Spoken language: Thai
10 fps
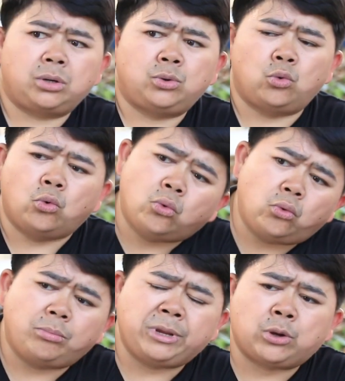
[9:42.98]
หนู
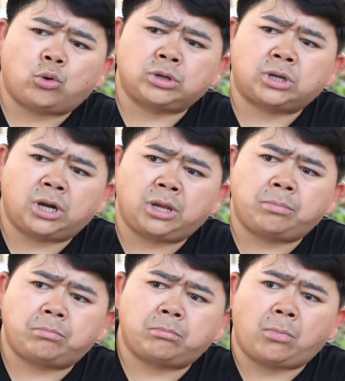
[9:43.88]
มีคนเคย
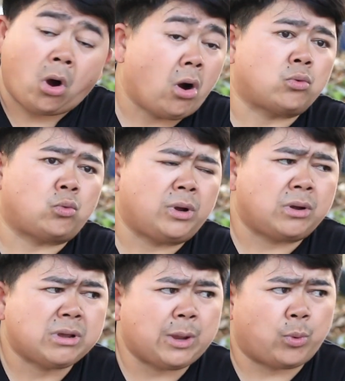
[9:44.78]
บอกหนูว่าเขา
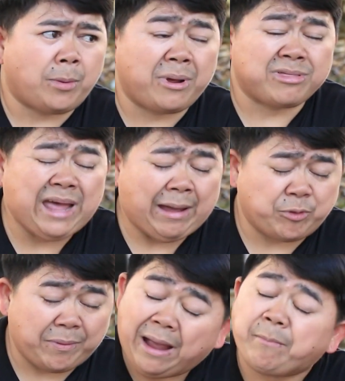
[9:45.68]
เก็บไว้ประมาณ
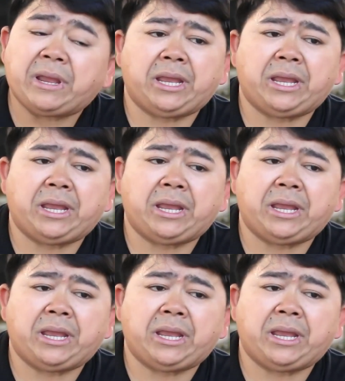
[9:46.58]
35ปี